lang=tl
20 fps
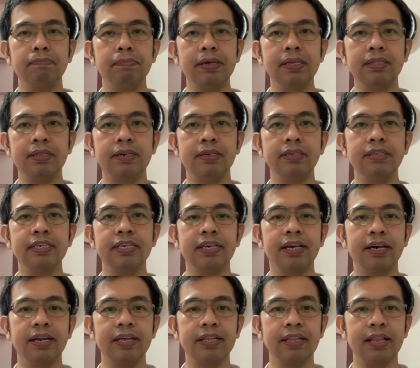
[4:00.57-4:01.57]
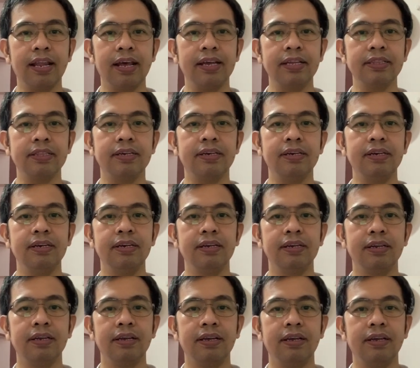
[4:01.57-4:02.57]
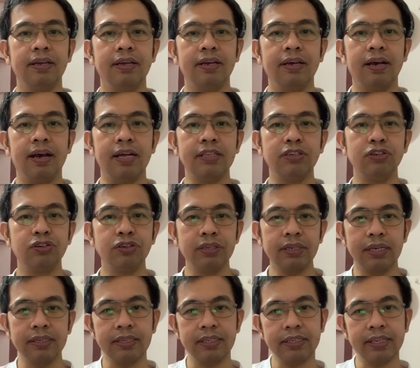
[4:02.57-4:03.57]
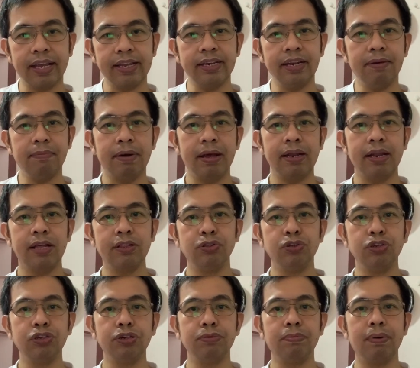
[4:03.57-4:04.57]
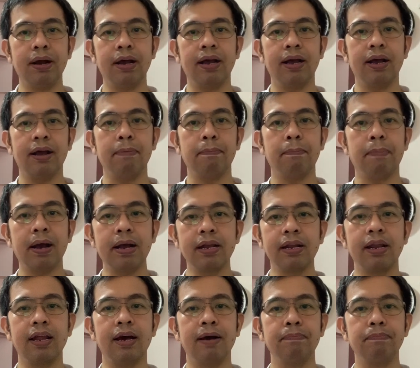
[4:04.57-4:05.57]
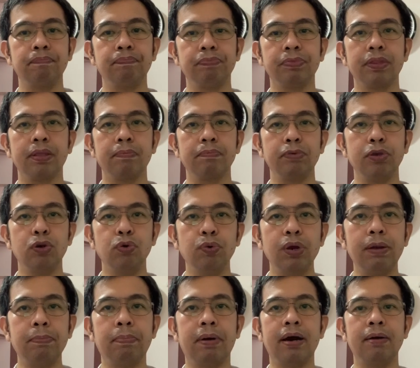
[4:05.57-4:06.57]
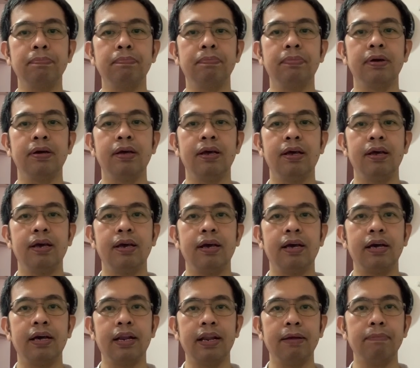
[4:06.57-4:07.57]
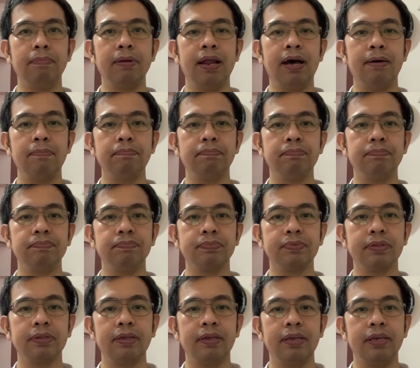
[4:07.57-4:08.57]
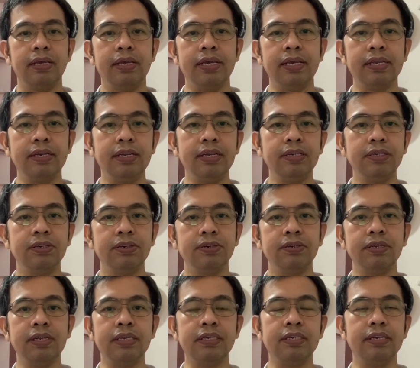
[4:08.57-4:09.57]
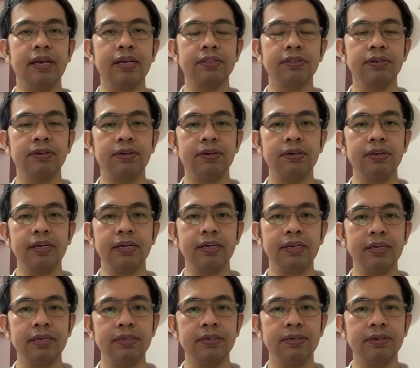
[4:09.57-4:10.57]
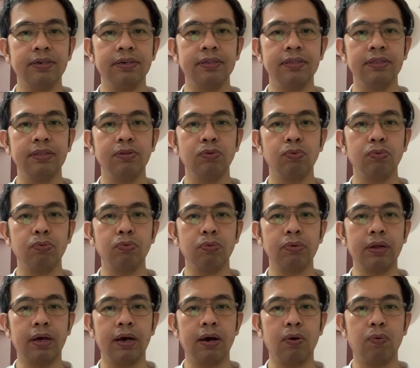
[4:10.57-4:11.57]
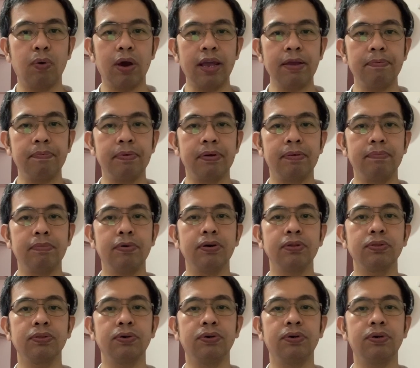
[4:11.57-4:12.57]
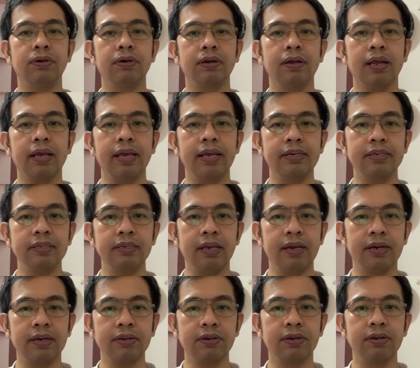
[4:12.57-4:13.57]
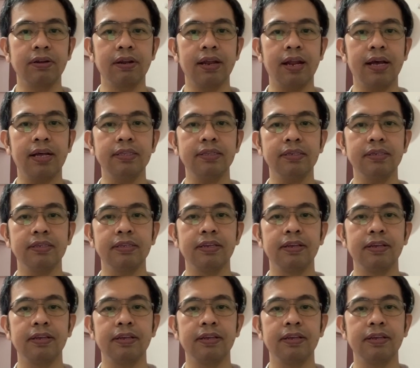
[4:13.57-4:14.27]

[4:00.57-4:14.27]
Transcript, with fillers: meter, cigarette lighter. At yung sa, side naman, nandun yung mga fog lamp, fuel pump, rev lamp, ignition, injector, ignition, uh, wiper motor, air, aircon clutch,